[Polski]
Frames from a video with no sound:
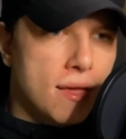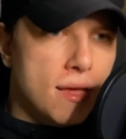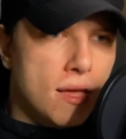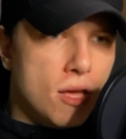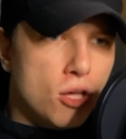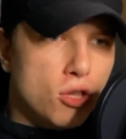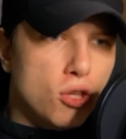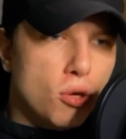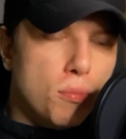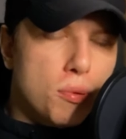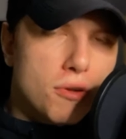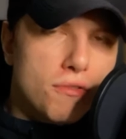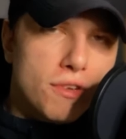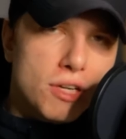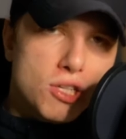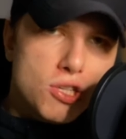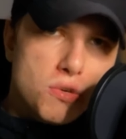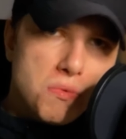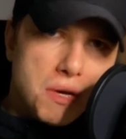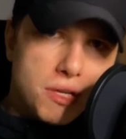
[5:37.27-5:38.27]

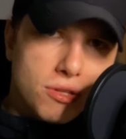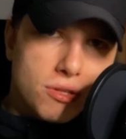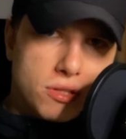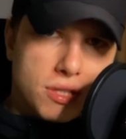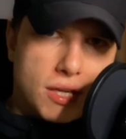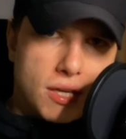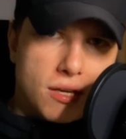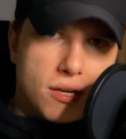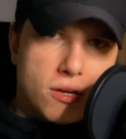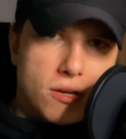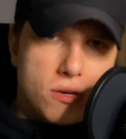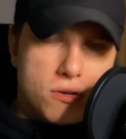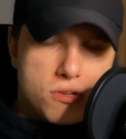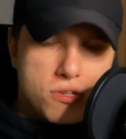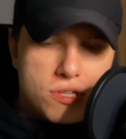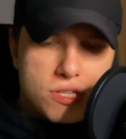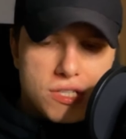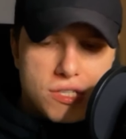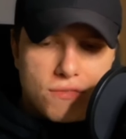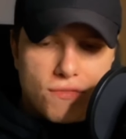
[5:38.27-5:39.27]
doprowadziła do tego,
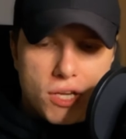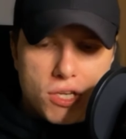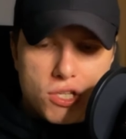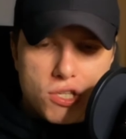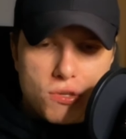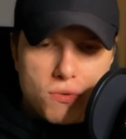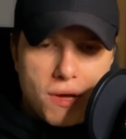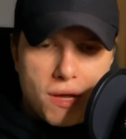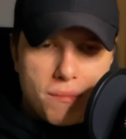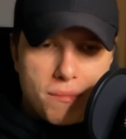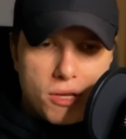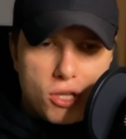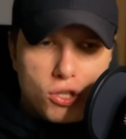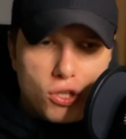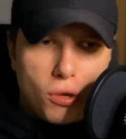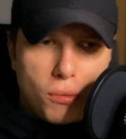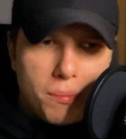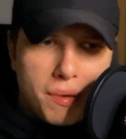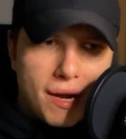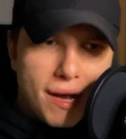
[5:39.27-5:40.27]
że stwierdziłem,
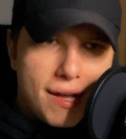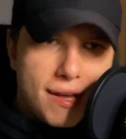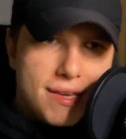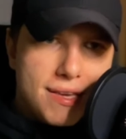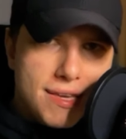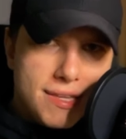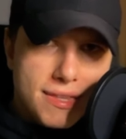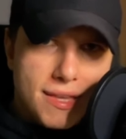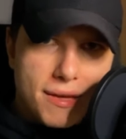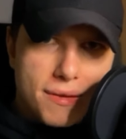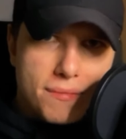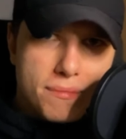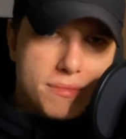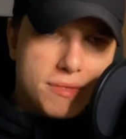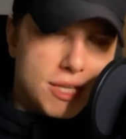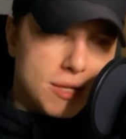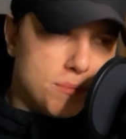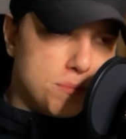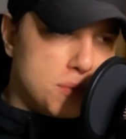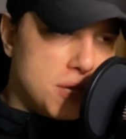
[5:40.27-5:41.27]
dobra, idę.
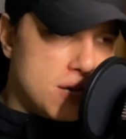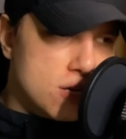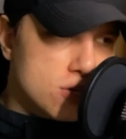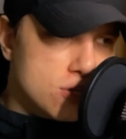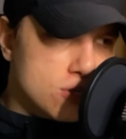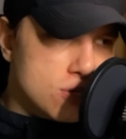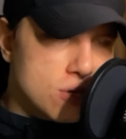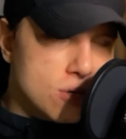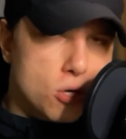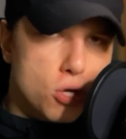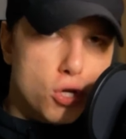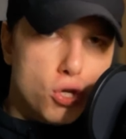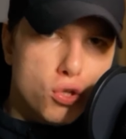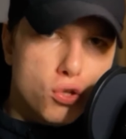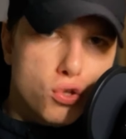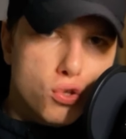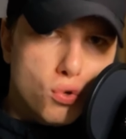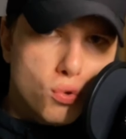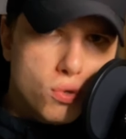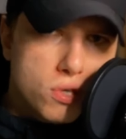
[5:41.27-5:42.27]
Ten pierwszy,
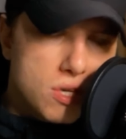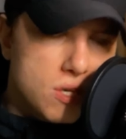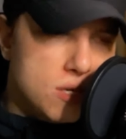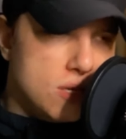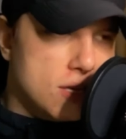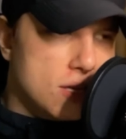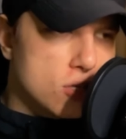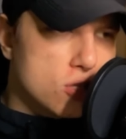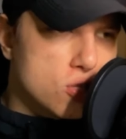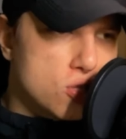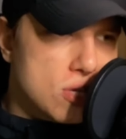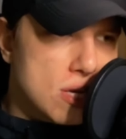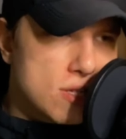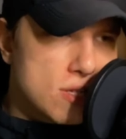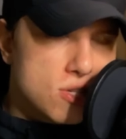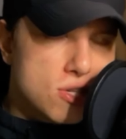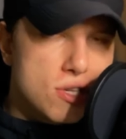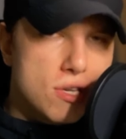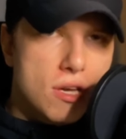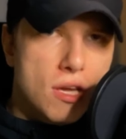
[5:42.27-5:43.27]
drugi,
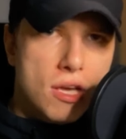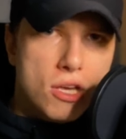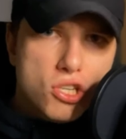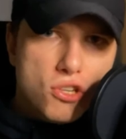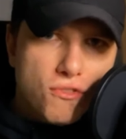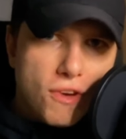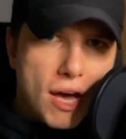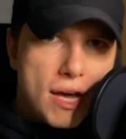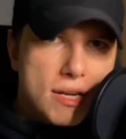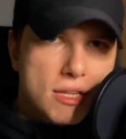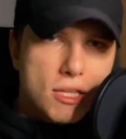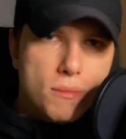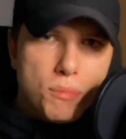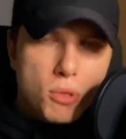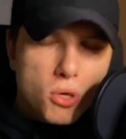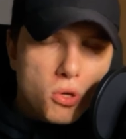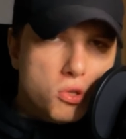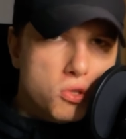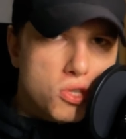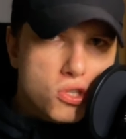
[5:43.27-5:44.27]
trzeci, czwarty,
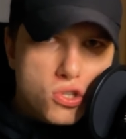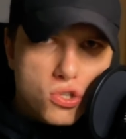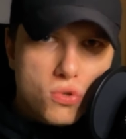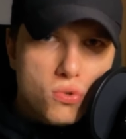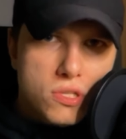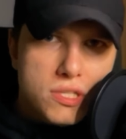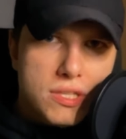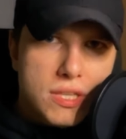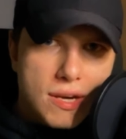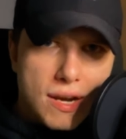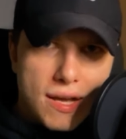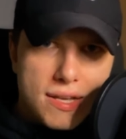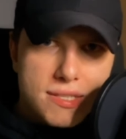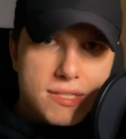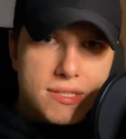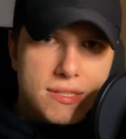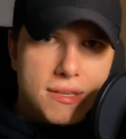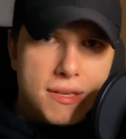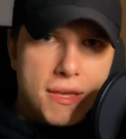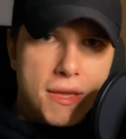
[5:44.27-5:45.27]
piąty, szósty
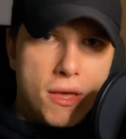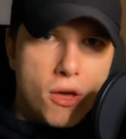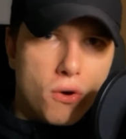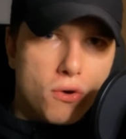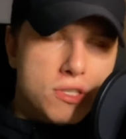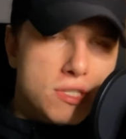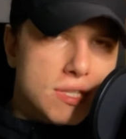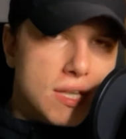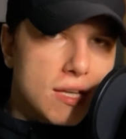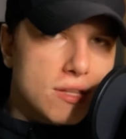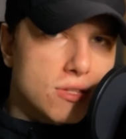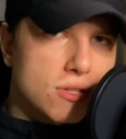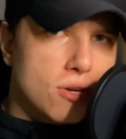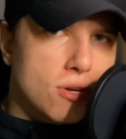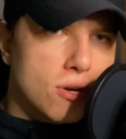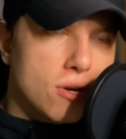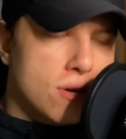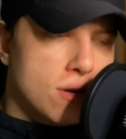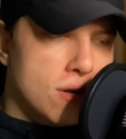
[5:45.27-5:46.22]
raz. Ostatnio